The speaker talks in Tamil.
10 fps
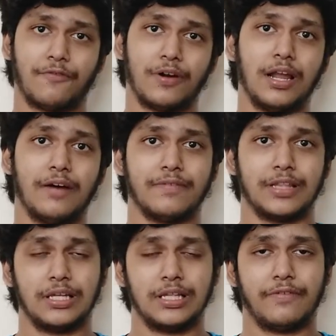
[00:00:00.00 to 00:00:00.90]
ஃபுல்லாக
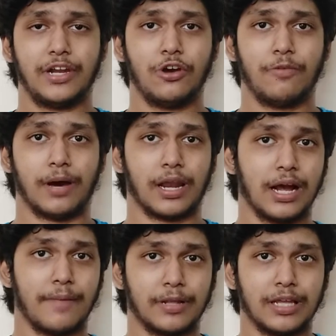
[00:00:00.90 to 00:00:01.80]
வந்து இந்த வீடியோ
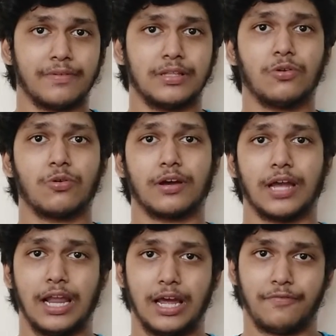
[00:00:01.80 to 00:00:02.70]
பாருங்கள் அப்போ தான் வந்து
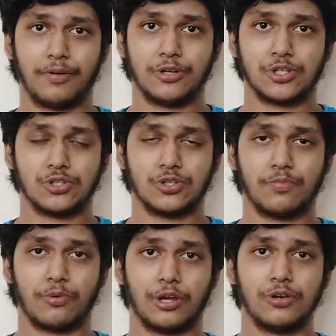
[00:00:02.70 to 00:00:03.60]
உங்களுக்கு எல்லா
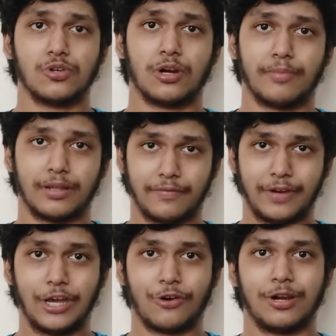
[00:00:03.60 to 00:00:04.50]
இன்ஃபர்மேஷன்ஸும் புரியும் ஸோ நம்ம இந்த
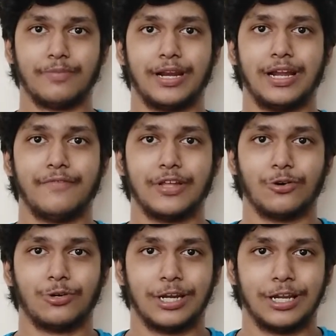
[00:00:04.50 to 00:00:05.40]
வீடியோக்குள்ளே போயிடலாம்
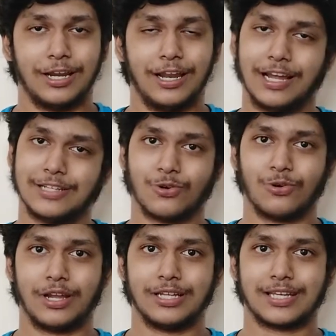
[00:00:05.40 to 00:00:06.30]
வித்தவுட் எனி டிலே லெட் ஸோ
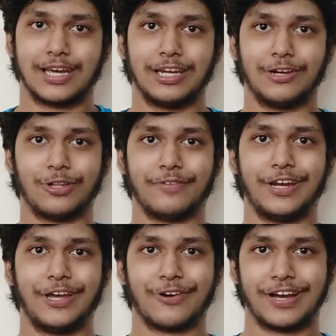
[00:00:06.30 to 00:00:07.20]
லெட்ஸ் கெட் இன் டு த
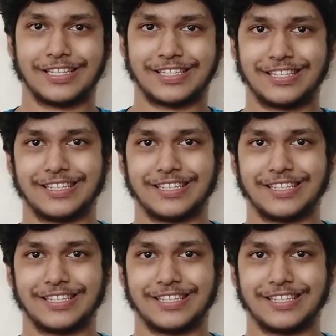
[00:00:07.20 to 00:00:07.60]
வீடியோ கைஸ்